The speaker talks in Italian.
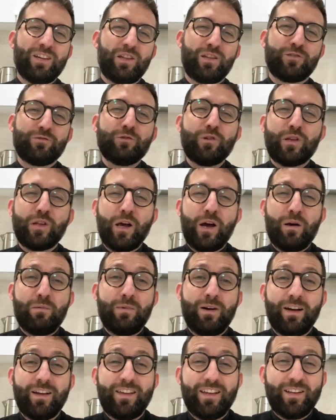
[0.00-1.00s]
scusa,
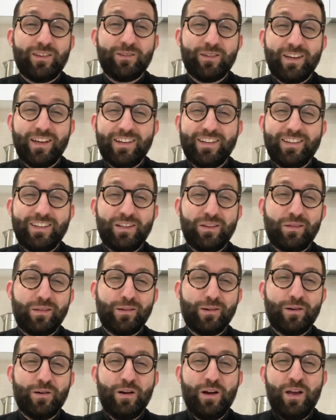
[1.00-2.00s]
ma credo che
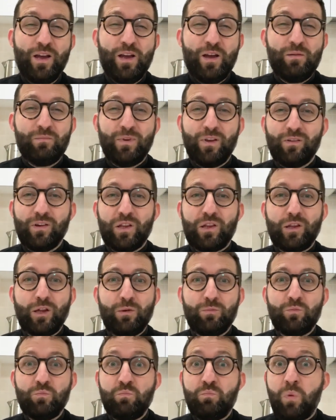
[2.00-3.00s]
all'inizio mi avesse
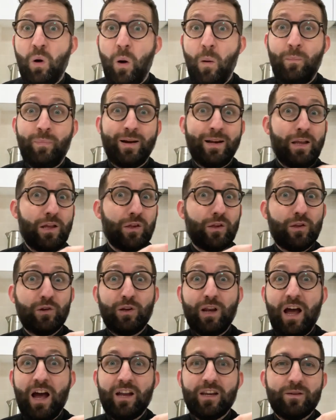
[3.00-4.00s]
un po' preso
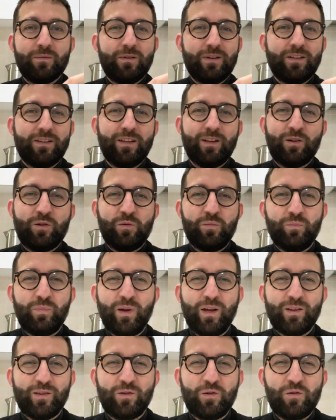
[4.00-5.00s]
l'anima del
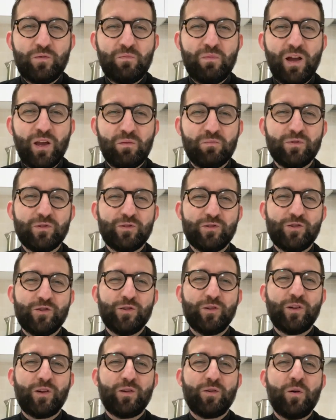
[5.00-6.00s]
compianto Mike
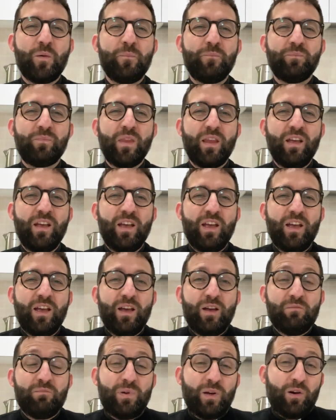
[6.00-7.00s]
Buongiorno.
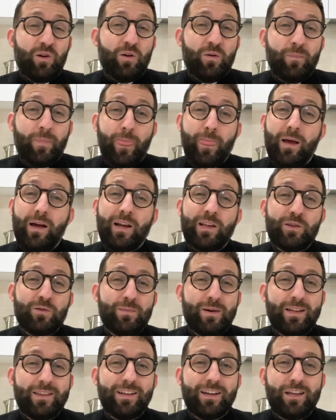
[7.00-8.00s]
Però alla
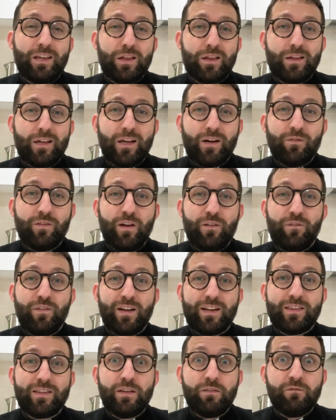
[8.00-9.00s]
domanda che serve a
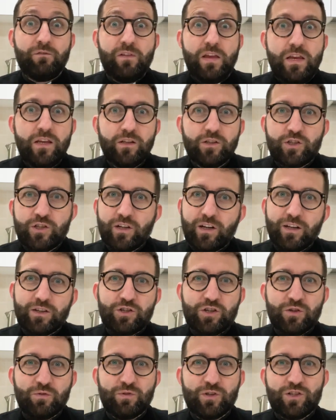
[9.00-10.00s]
farti vincere
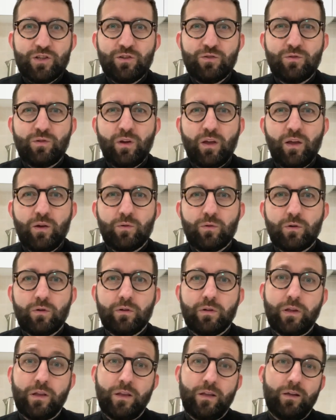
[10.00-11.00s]
500 euro,
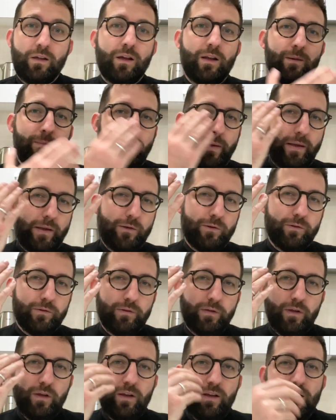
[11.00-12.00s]
sì almeno,
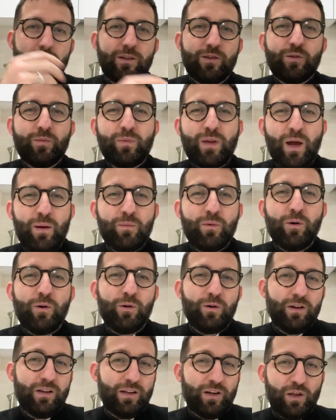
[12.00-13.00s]

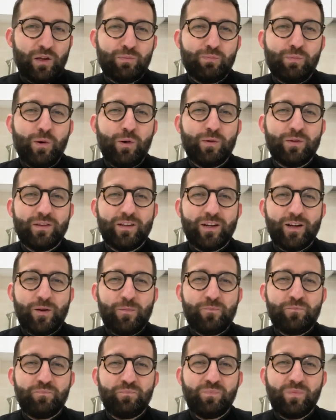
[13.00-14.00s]
dobbiamo rispondere